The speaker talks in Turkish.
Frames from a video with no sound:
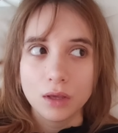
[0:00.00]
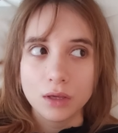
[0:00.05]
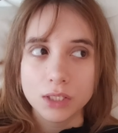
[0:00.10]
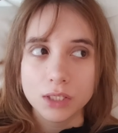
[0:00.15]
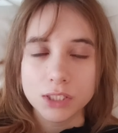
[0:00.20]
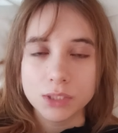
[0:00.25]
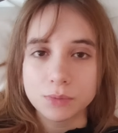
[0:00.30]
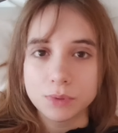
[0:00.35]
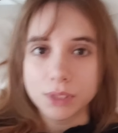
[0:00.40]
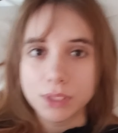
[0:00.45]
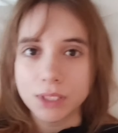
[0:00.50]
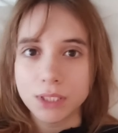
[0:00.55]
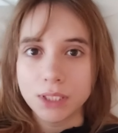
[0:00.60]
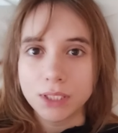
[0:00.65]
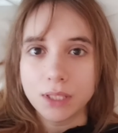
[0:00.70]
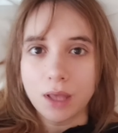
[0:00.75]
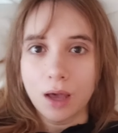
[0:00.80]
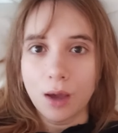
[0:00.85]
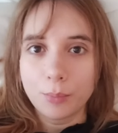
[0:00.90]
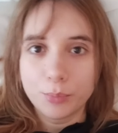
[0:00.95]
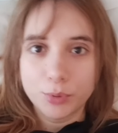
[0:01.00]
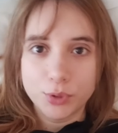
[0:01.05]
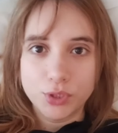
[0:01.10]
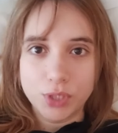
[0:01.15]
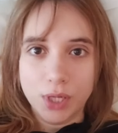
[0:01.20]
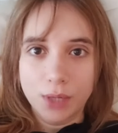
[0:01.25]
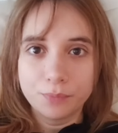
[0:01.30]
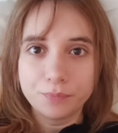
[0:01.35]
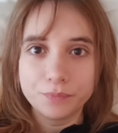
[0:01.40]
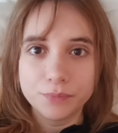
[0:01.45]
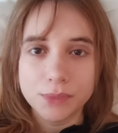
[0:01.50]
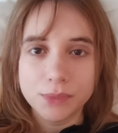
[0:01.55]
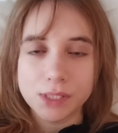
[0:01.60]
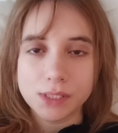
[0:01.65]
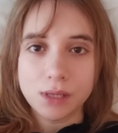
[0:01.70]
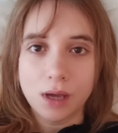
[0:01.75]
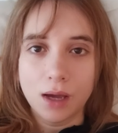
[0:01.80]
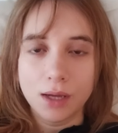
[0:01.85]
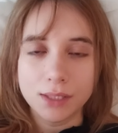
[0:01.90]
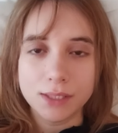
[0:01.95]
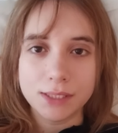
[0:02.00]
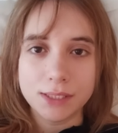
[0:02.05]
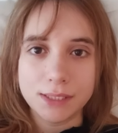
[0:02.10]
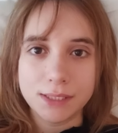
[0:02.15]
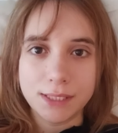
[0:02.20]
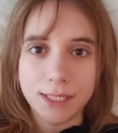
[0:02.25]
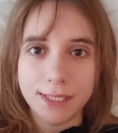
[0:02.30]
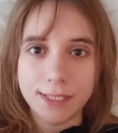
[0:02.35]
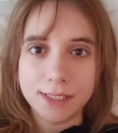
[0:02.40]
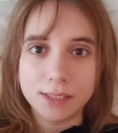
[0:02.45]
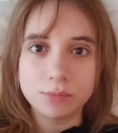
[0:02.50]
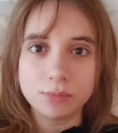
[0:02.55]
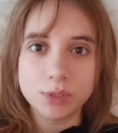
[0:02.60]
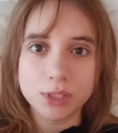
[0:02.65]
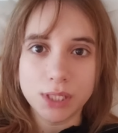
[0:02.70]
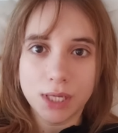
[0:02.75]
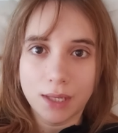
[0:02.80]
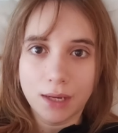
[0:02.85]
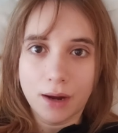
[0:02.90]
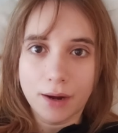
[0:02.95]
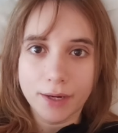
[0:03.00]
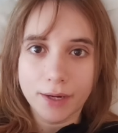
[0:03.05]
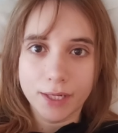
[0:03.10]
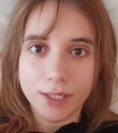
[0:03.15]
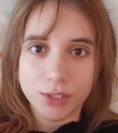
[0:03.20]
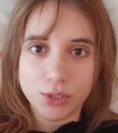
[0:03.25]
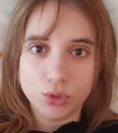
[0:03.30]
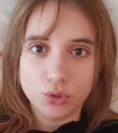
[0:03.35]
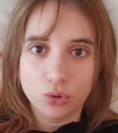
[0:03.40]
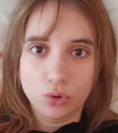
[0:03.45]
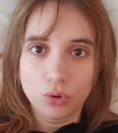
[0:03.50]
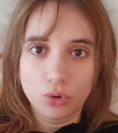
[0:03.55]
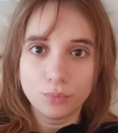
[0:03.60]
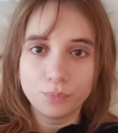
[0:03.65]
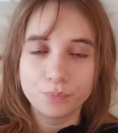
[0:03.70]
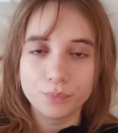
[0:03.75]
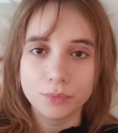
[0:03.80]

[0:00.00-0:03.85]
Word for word: Şimdi ne yapacağım? Saat 8'i bir şeyler geçiyor.